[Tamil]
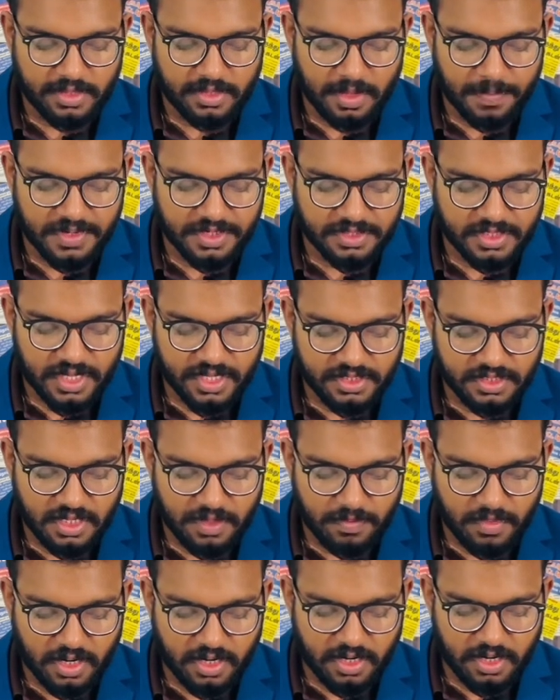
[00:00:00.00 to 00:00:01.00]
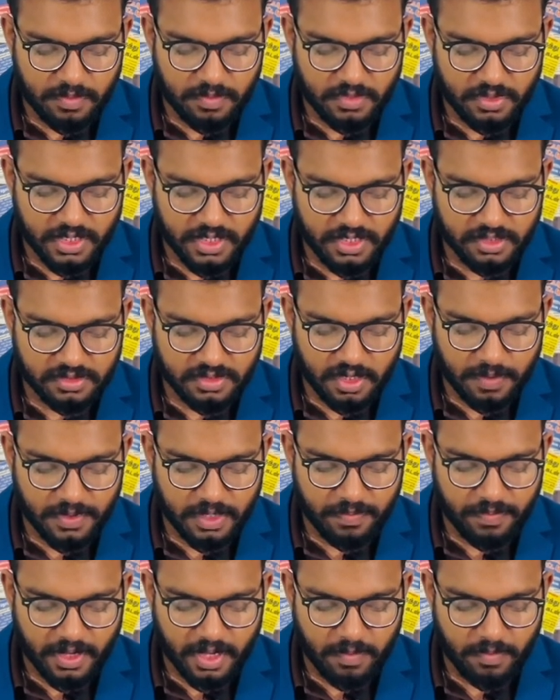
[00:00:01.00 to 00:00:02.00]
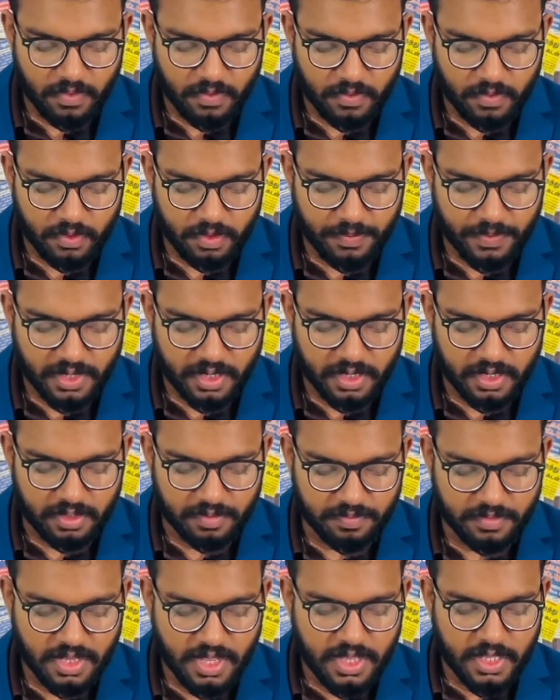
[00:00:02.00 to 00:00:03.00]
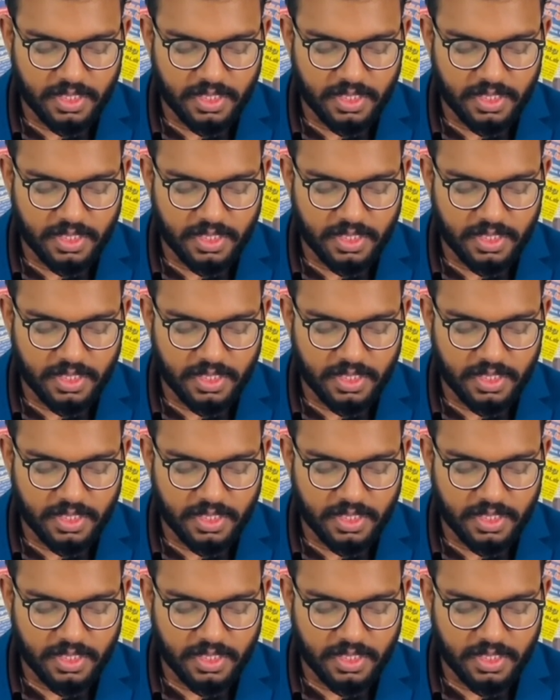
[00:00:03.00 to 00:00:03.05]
தமிழ் தேசிய மக்கள் முன்னணியின் சார்பில் பதிமூன்று உறுப்பினர்களும்